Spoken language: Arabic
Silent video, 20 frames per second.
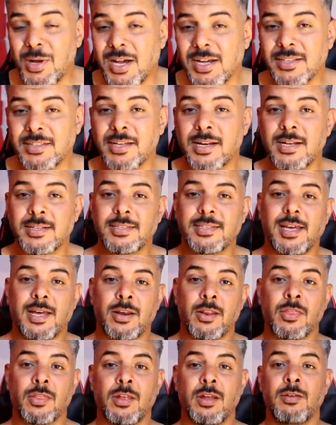ما أقدر
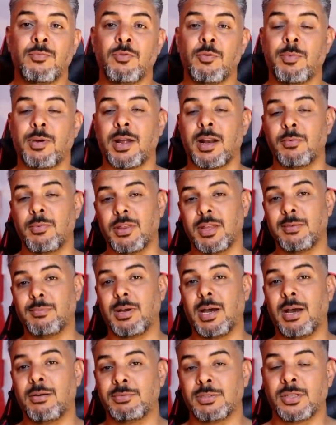أستعرض المباراة مثل
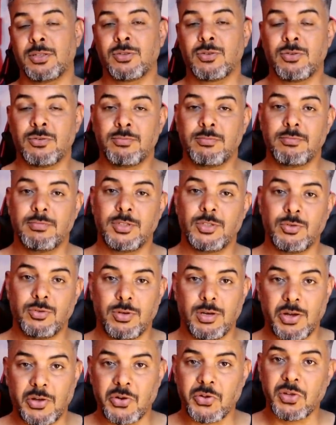ما عودتكم
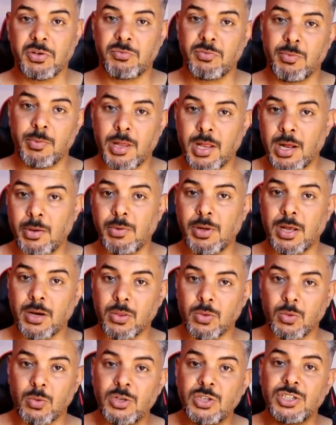أنه أعرض المباراة
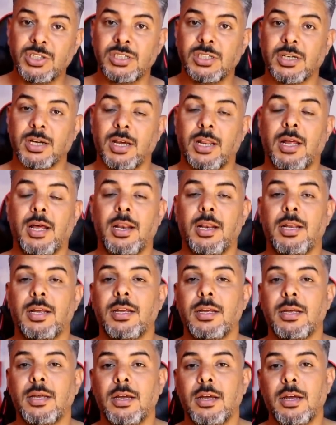وأعرض كل شيء
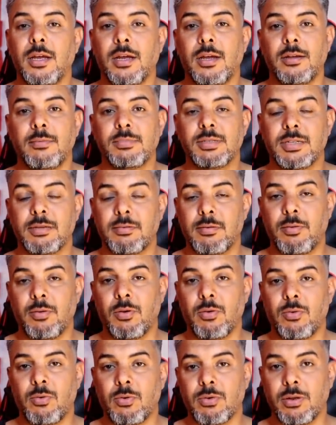خلالها بسبب
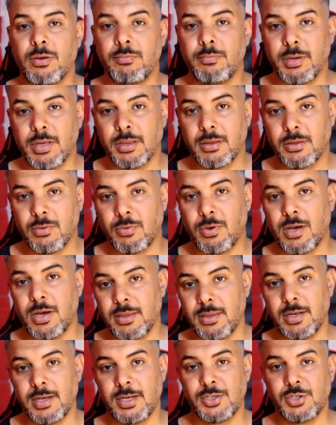حقوق البث
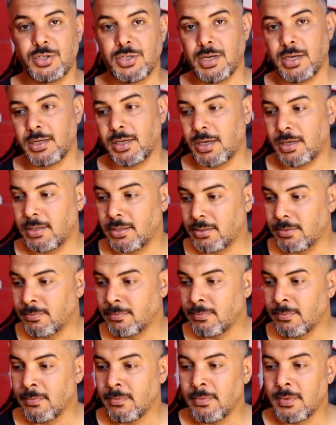وهذه الأشياء يعني
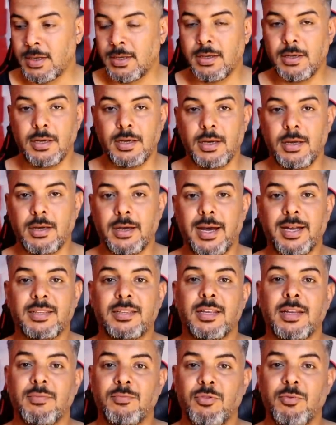إيه،
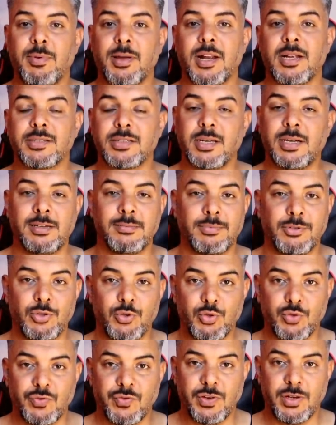حتى المباراة صعب
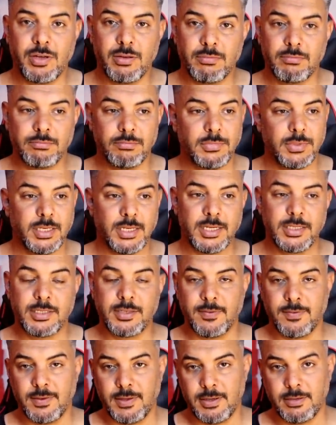تشوفها
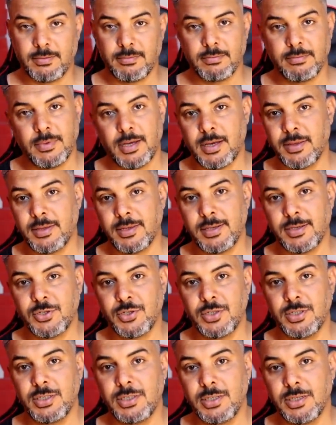للأسف يعني هذا
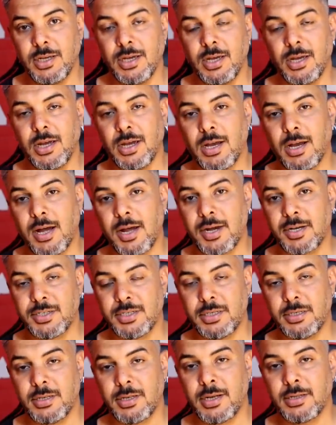شيء
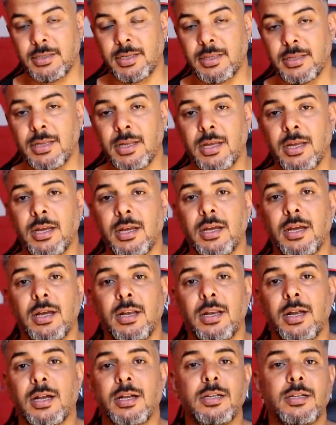خارج عن ارادتنا
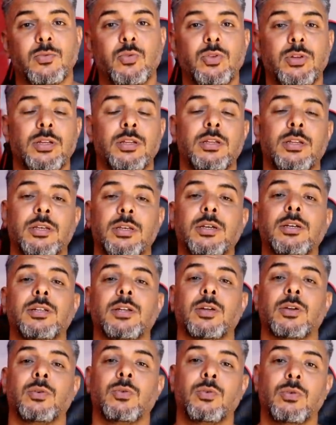لكن كل اللي
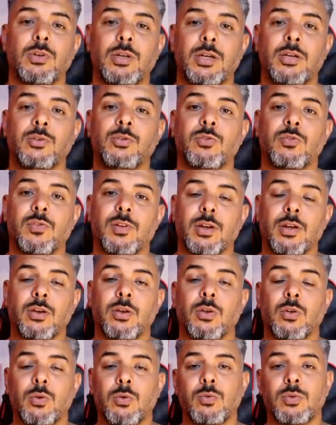نقدر نقوله انه
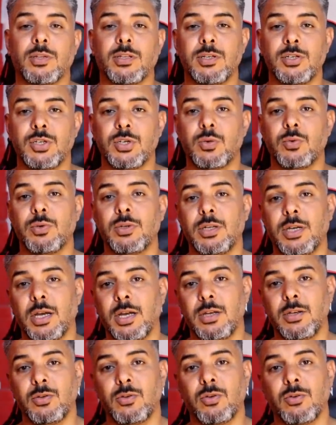فريق القوه الجويه
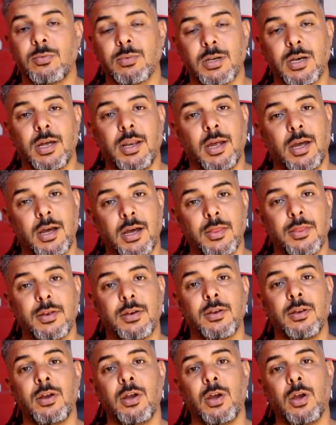اليوم كان
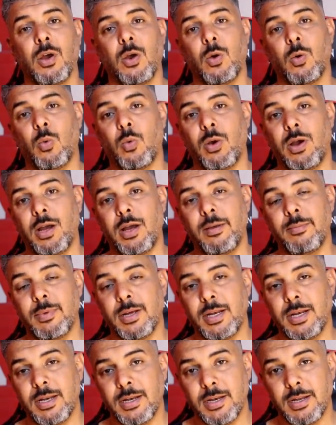حاضر
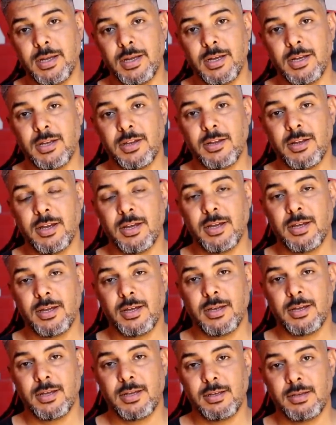وعمل
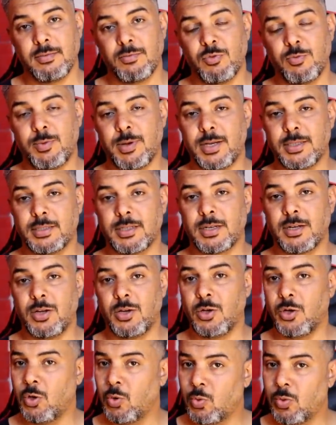آه، مبادرة
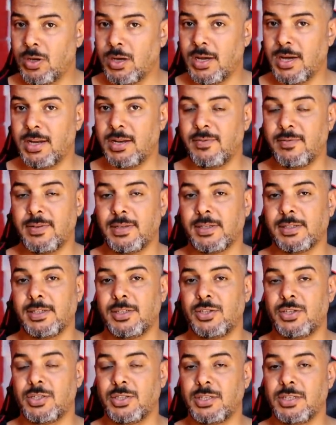حلوة على فريق
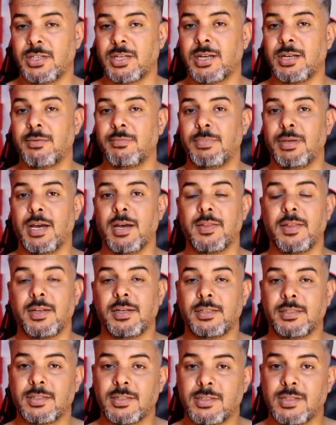الجزيرة بهذا
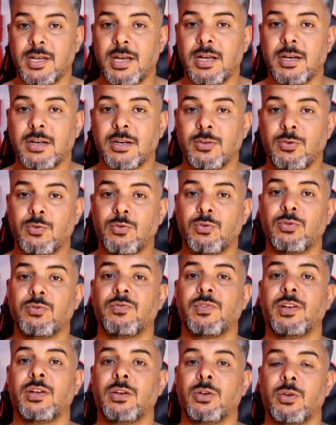الانتصار يكون
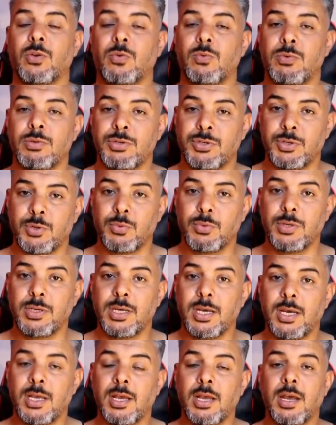فريق القوة
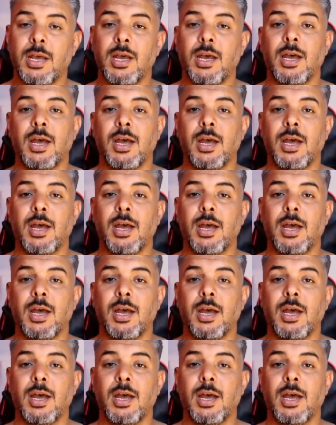الجوية